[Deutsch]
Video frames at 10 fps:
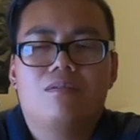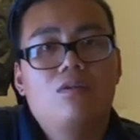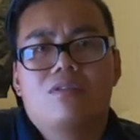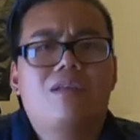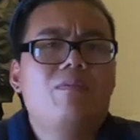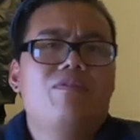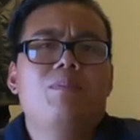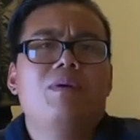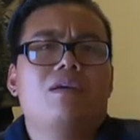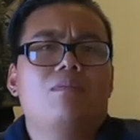Und dasselbe
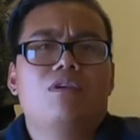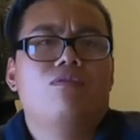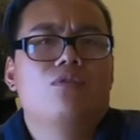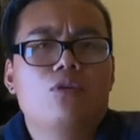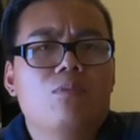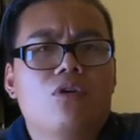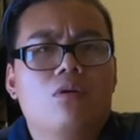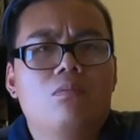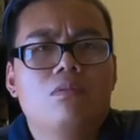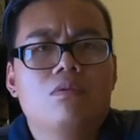Feedback habe ich auch von euch
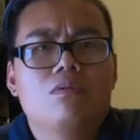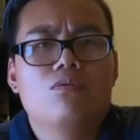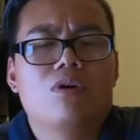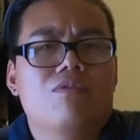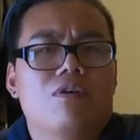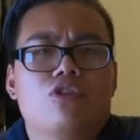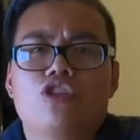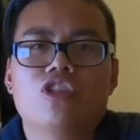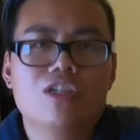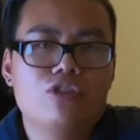bekommen, wo einfach
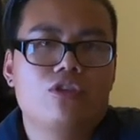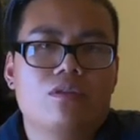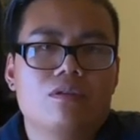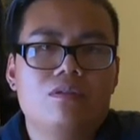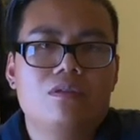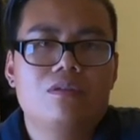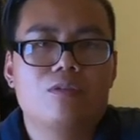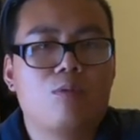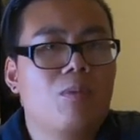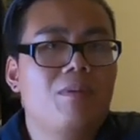Stillstand ist.
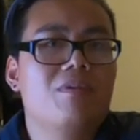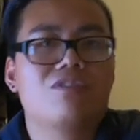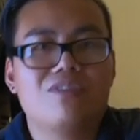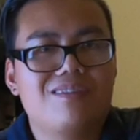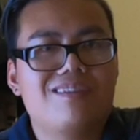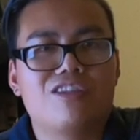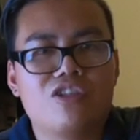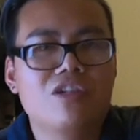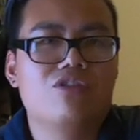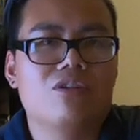Das Problem ist, der
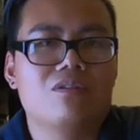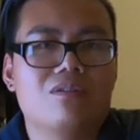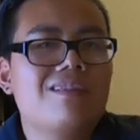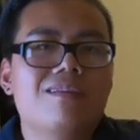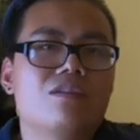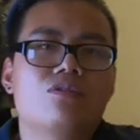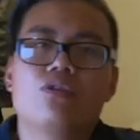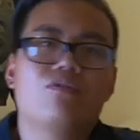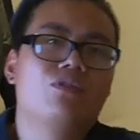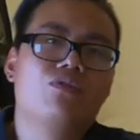Stillstand. Nicht, dass
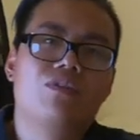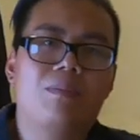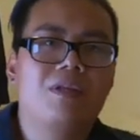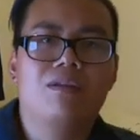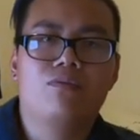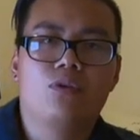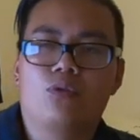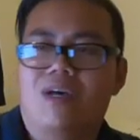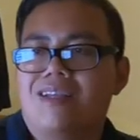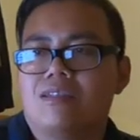irgendwie zu viel abgelehnt wird
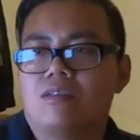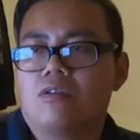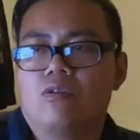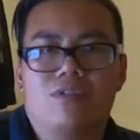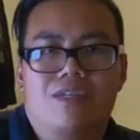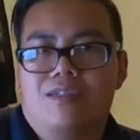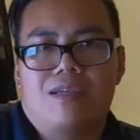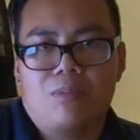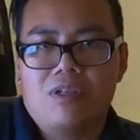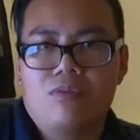oder alles
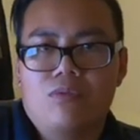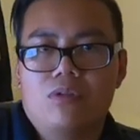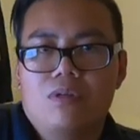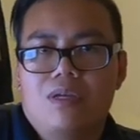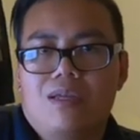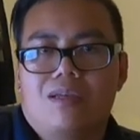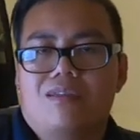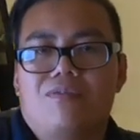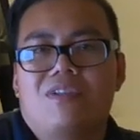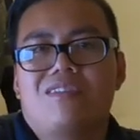grundsätzlich abgelehnt wird. Es
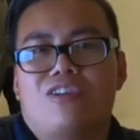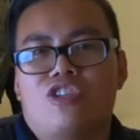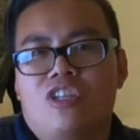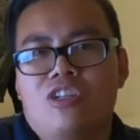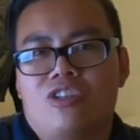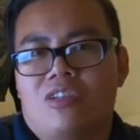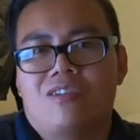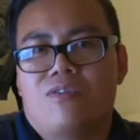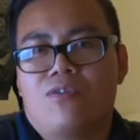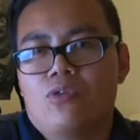ist einfach dieser Stillstand,
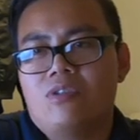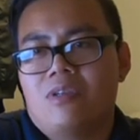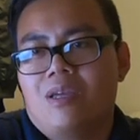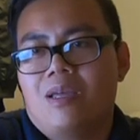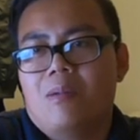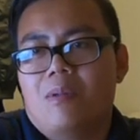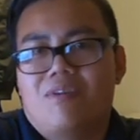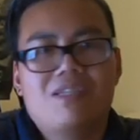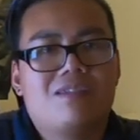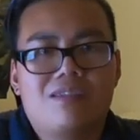dieser Frust. Man
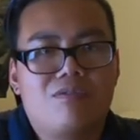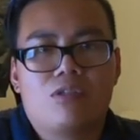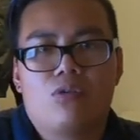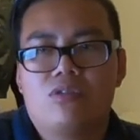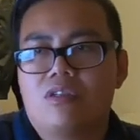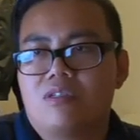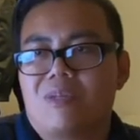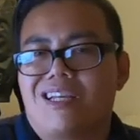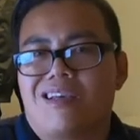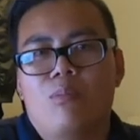weiß jetzt nicht, was los ist,
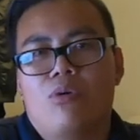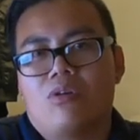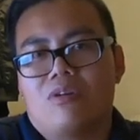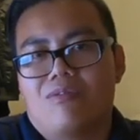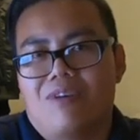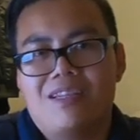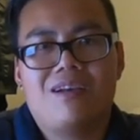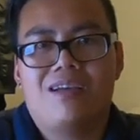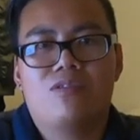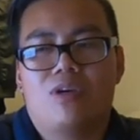man hat keinen Bock,
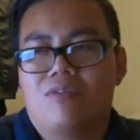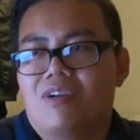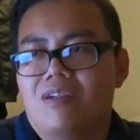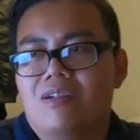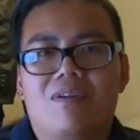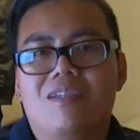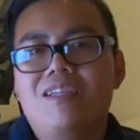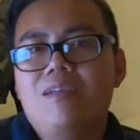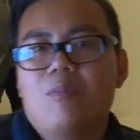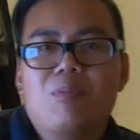weitere einzureichen, weil, weil
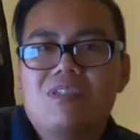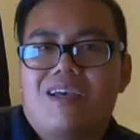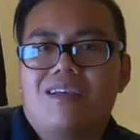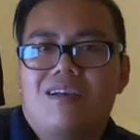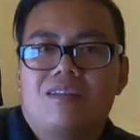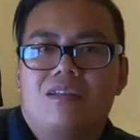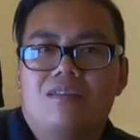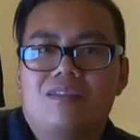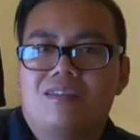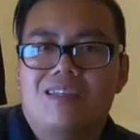die, die man bisher eingereicht
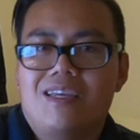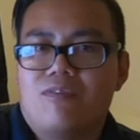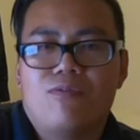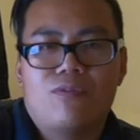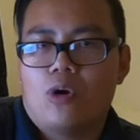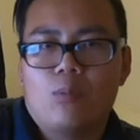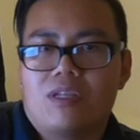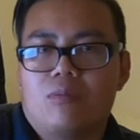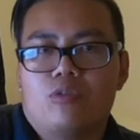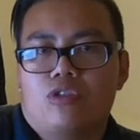hat, die sind eh
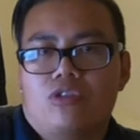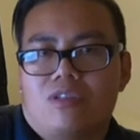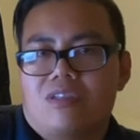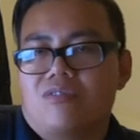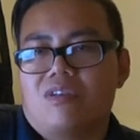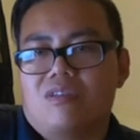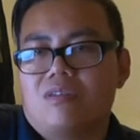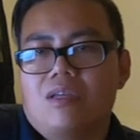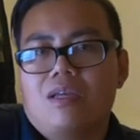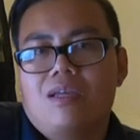komplett im Stillstand. Deswegen,
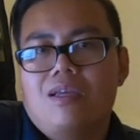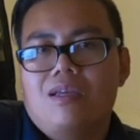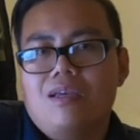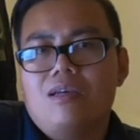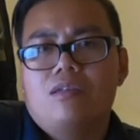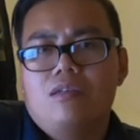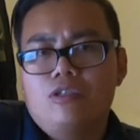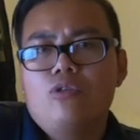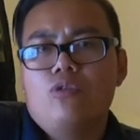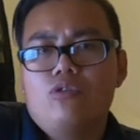ja,
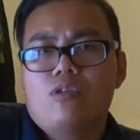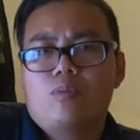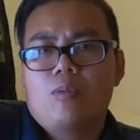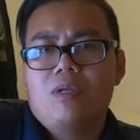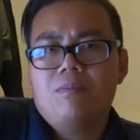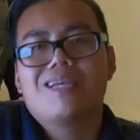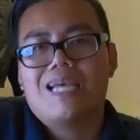ist schon ein großes Problem.